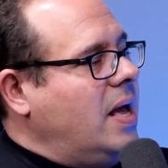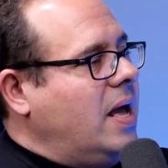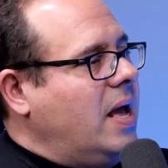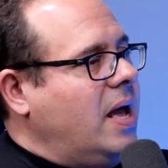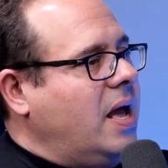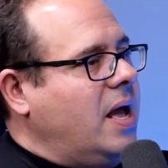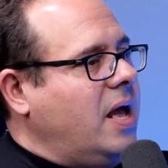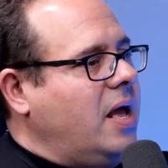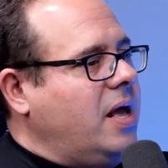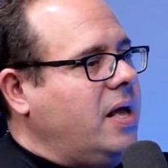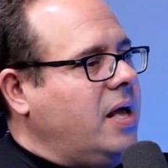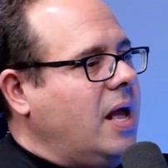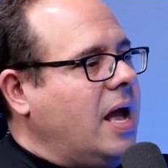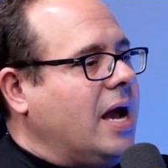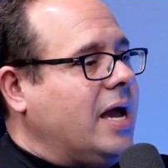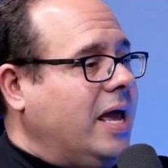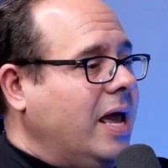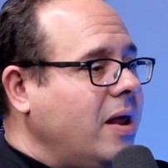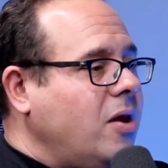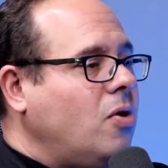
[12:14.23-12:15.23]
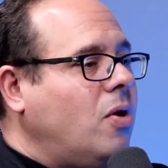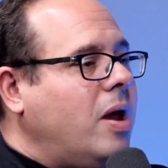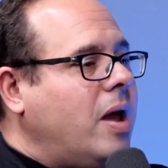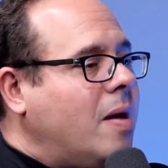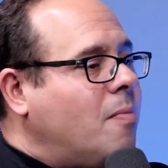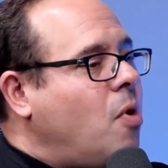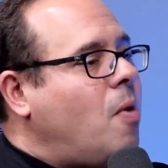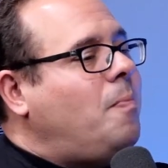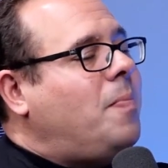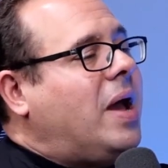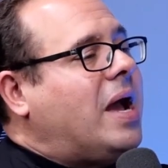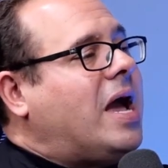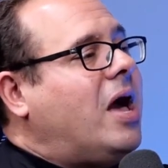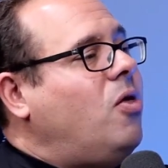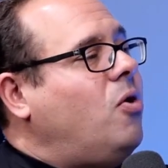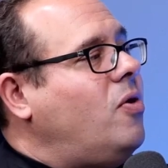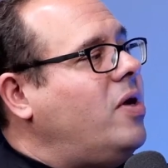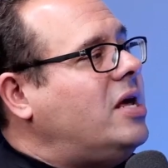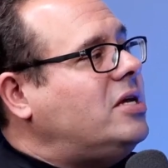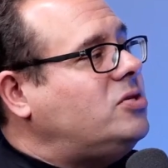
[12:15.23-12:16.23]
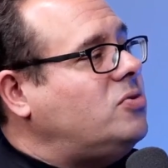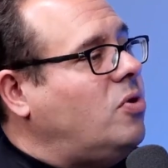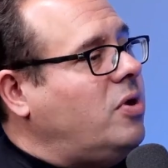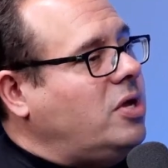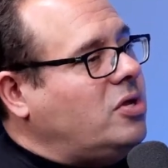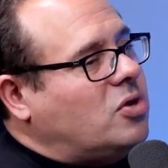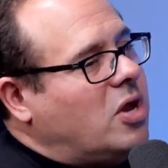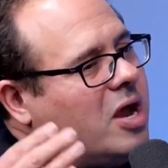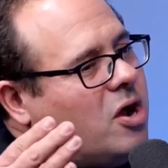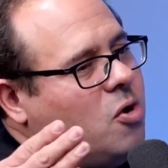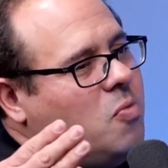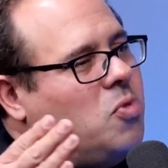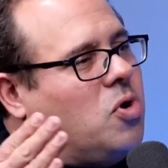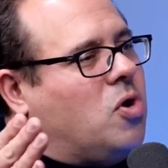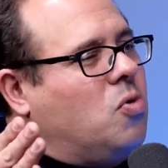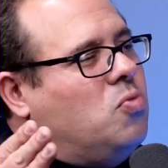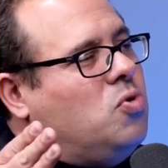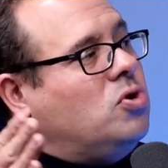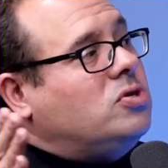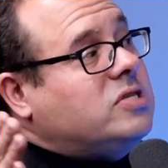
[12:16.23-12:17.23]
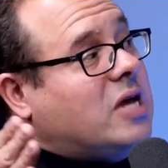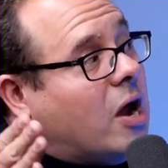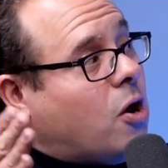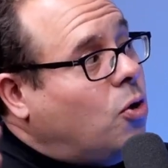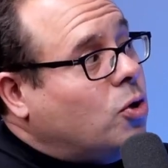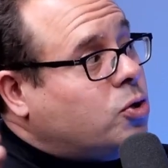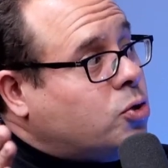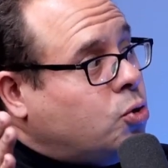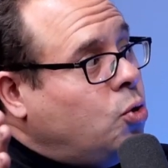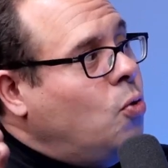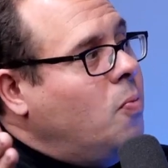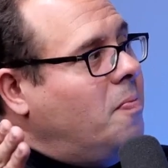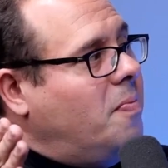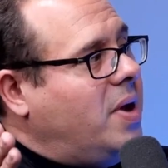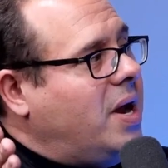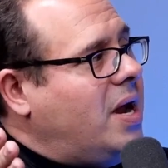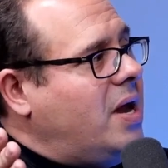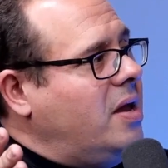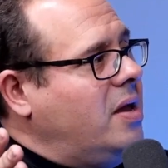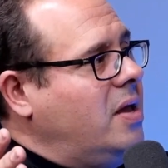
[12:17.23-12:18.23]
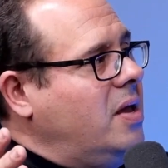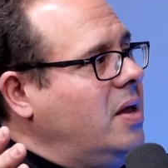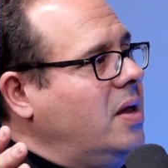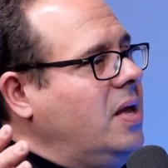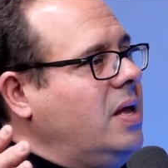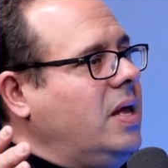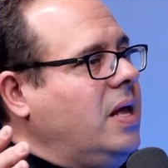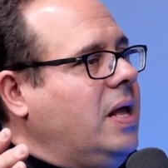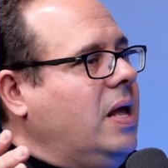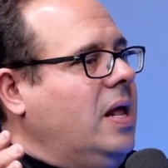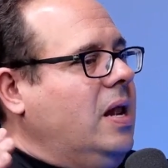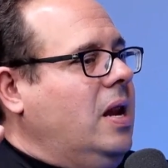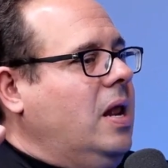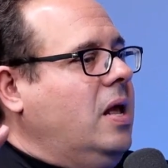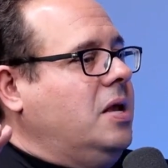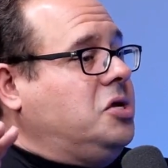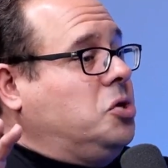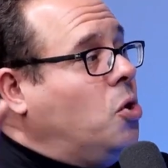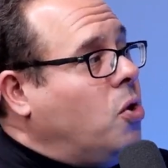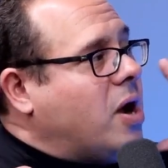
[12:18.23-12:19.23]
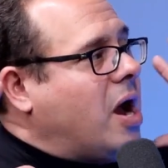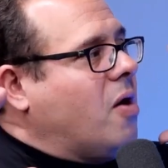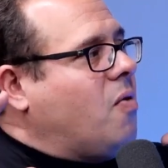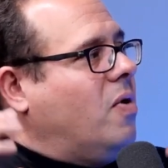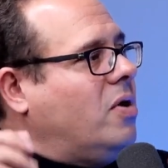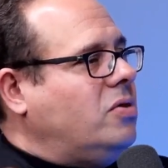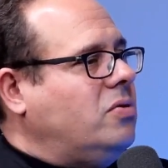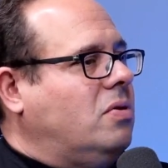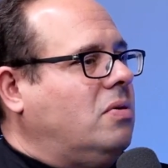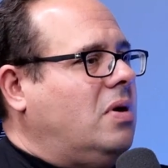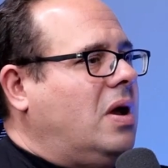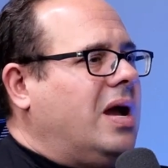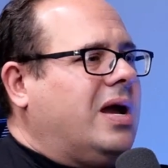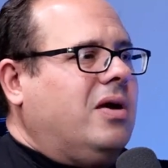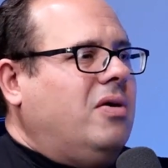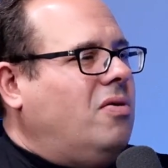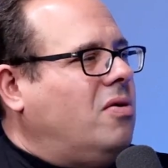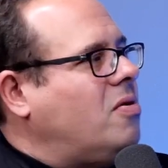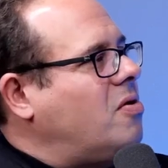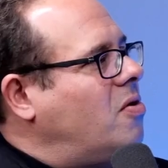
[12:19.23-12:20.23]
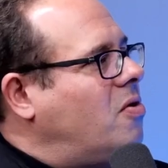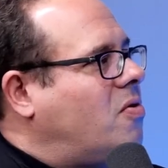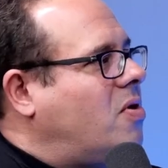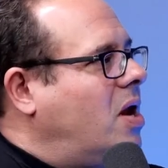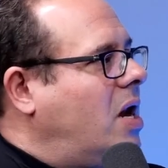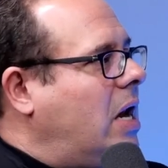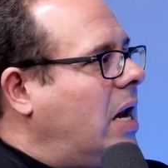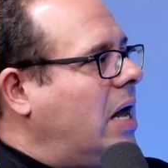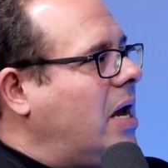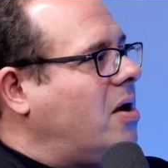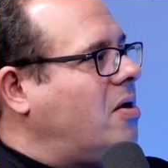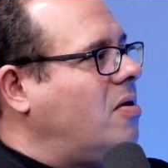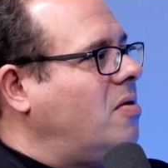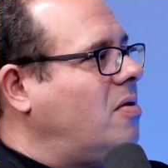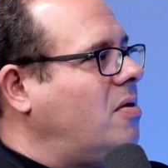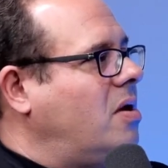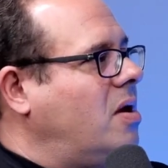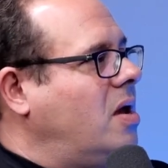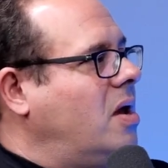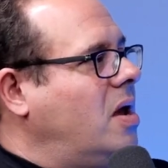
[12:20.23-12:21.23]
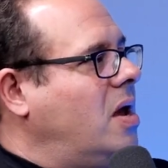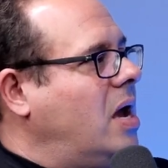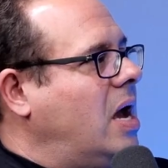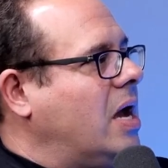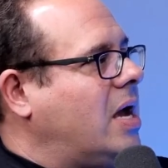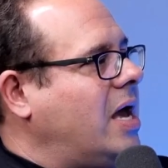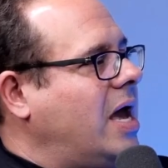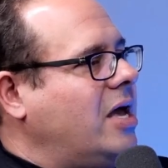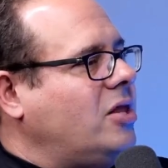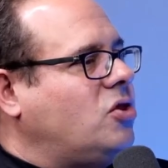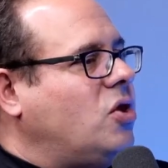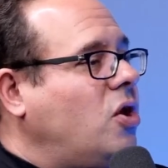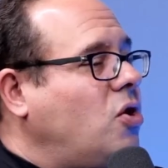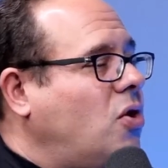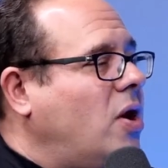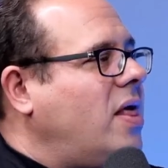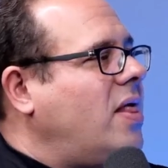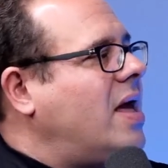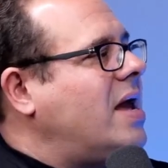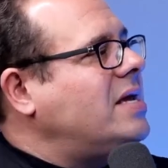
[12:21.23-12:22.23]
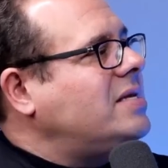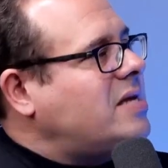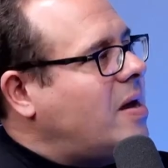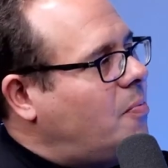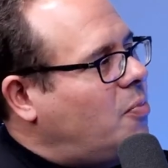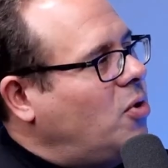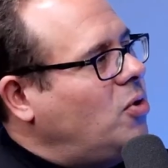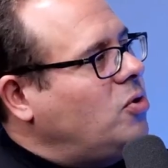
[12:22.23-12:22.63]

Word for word: Eh, y aquí no hemos pecado de eso, entonces como como uno se acostumbra y le choca cuando, ah, que yo no conozco el elenco. Exacto. entonces no le dan esa